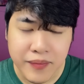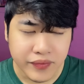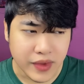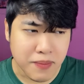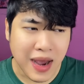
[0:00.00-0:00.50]

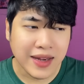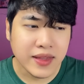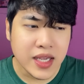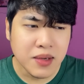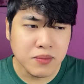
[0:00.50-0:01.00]
để mai
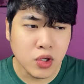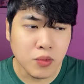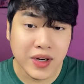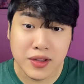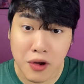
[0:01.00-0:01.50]
tía mua
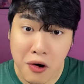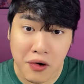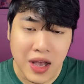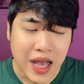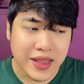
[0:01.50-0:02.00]
một ít
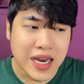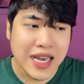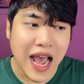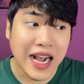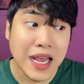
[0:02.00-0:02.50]
đồ đi
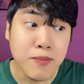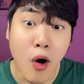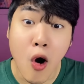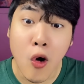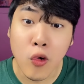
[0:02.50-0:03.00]
ra cái
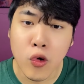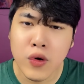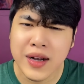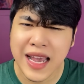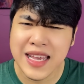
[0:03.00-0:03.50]
mộ
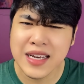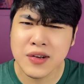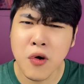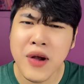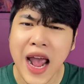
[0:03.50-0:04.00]
của cái
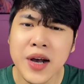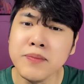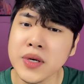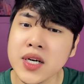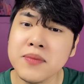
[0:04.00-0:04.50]
cô gái
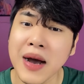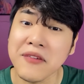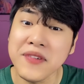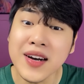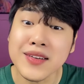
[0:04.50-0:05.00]
hôm bữa mà
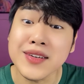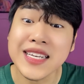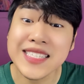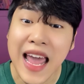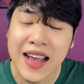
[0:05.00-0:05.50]
vớt được
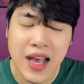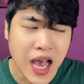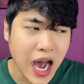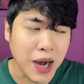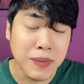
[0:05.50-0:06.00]
cái xác
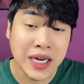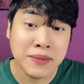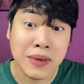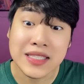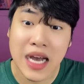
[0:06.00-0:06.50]
ở
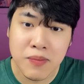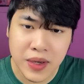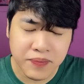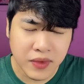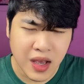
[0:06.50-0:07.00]
bên bờ sông
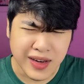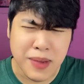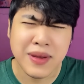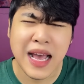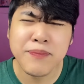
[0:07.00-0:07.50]
đó,
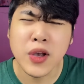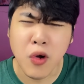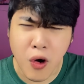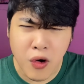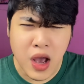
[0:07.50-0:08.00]
để mà thắp cho
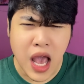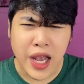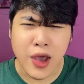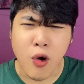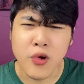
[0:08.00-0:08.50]
cổ,
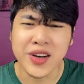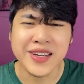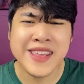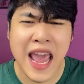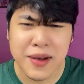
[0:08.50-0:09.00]
kêu cổ
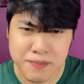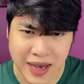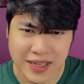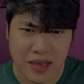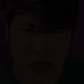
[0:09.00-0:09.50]
đừng nhát
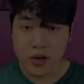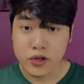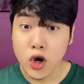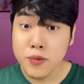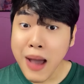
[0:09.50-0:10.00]
mày.
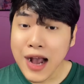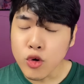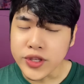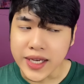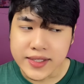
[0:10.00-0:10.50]
Rồi ba
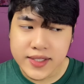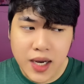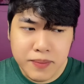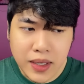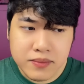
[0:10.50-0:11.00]
của chị
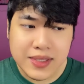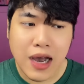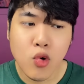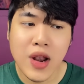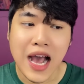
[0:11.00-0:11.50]
sớm hôm
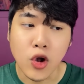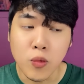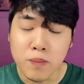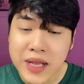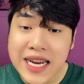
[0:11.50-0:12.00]
sau là
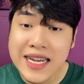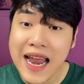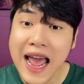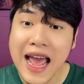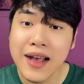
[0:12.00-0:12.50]
cũng đi
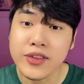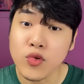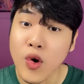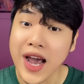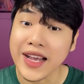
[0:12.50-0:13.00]
ra
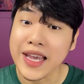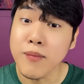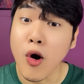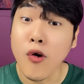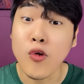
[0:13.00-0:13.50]
ngoài cái
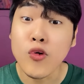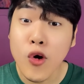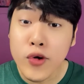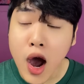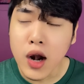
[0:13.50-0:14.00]
mộ của
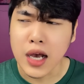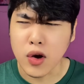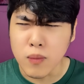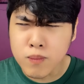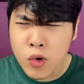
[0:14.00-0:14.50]
cô đó, là
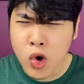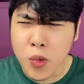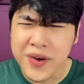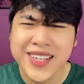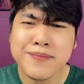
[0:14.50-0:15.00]
cũng
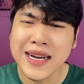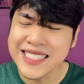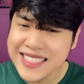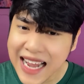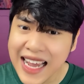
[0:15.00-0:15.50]
mua một ít
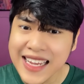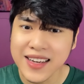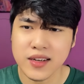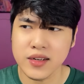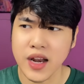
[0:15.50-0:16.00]
bánh
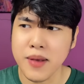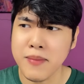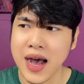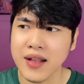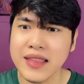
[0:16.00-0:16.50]
trái để
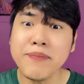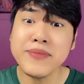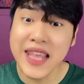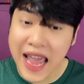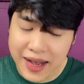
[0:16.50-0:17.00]
mà thắp
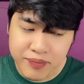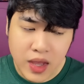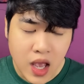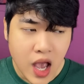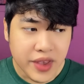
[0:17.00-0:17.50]
nhang.
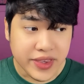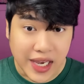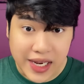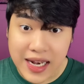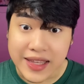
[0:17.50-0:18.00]

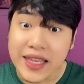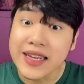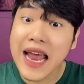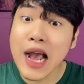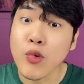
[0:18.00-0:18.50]
Chị là
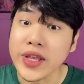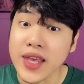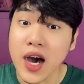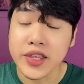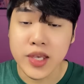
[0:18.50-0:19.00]
chị ra ngoài
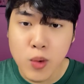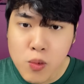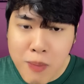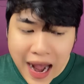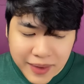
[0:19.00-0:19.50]
chợ chị
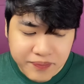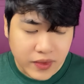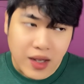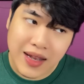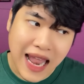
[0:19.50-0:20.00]
buôn bán,
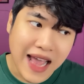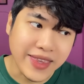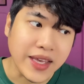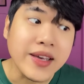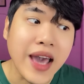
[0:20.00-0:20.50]
là
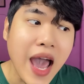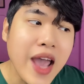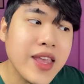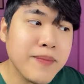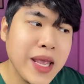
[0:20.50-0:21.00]
chị
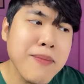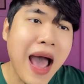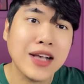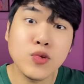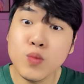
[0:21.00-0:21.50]
kể cho mấy
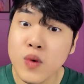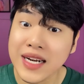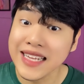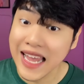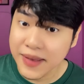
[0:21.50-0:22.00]
bà xung
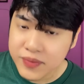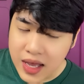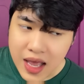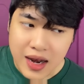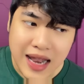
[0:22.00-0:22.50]
quanh nghe
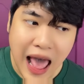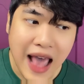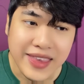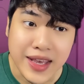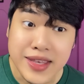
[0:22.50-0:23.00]

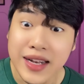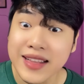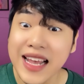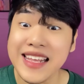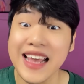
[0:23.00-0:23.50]
là chị
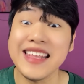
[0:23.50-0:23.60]
nhìn thấy